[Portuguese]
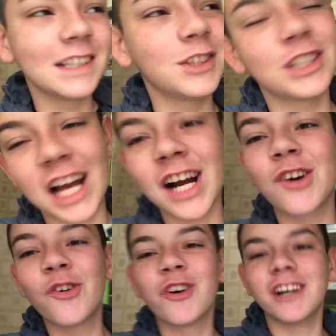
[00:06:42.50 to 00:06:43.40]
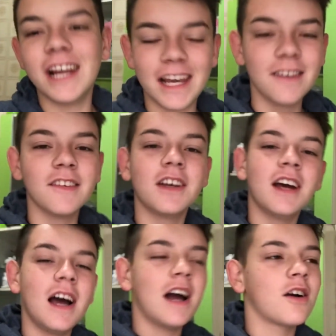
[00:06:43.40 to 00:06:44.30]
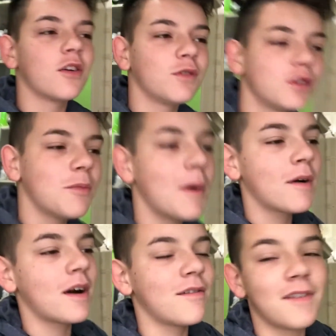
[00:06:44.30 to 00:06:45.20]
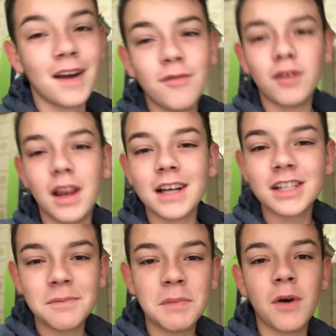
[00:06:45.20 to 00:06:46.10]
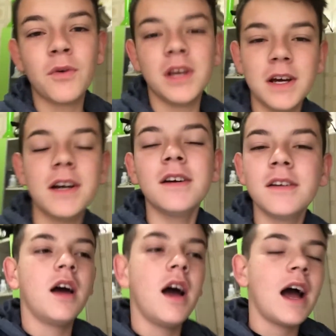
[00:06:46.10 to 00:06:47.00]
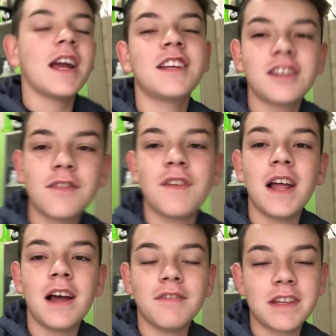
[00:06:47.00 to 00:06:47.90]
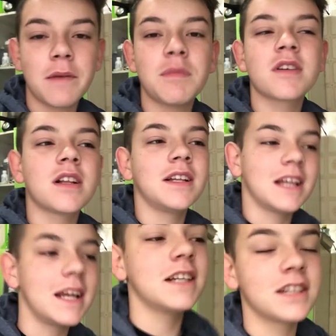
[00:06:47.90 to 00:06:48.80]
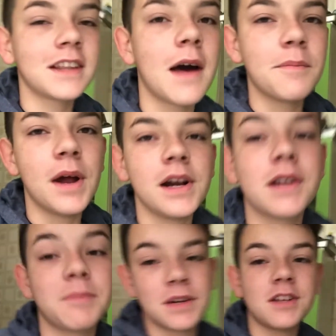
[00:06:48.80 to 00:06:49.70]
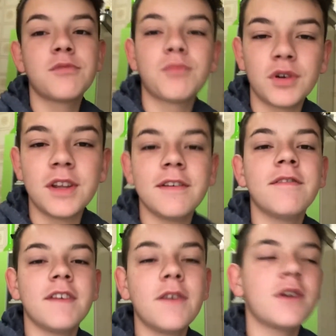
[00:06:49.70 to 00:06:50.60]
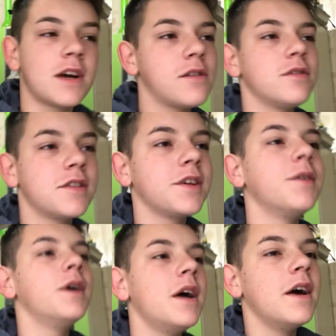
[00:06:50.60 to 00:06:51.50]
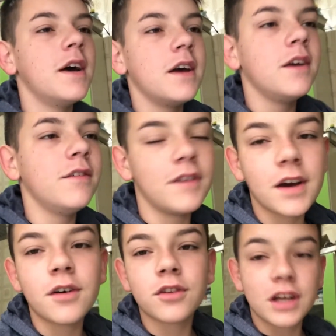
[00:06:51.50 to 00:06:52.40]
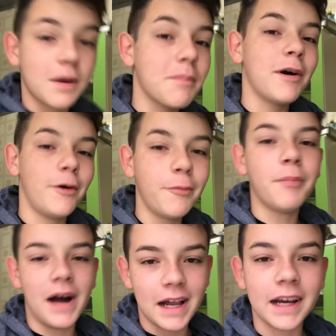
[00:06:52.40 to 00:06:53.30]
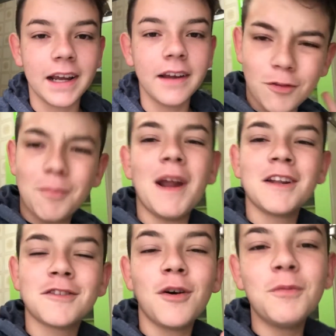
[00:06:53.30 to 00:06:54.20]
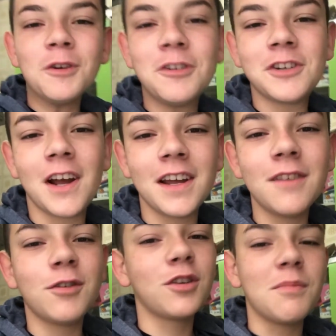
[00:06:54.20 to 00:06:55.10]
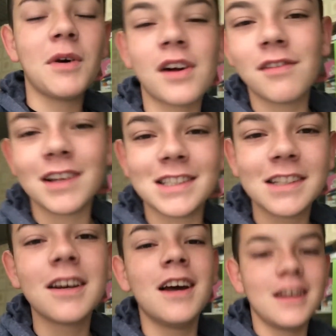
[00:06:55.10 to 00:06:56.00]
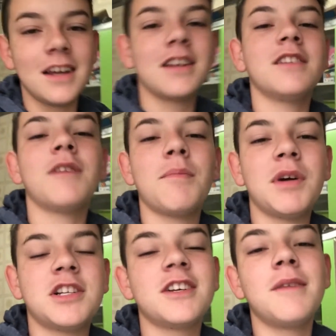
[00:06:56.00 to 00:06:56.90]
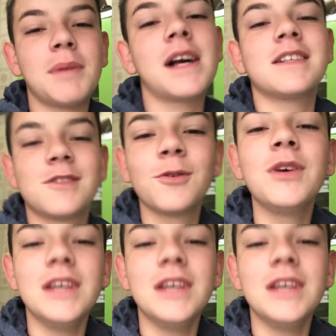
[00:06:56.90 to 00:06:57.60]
eu já acordei. Agora eu vou tomar um café e vou lá chamar o Ian. Aí a gente vai lá ver se a bicicletaria já tá aberta pra gente poder ver o que aconteceu e ver quanto que é pra arrumar, né? Espere só um minutinho aí, eu vou tomar um cafezinho e a gente vai partir lá pra casa do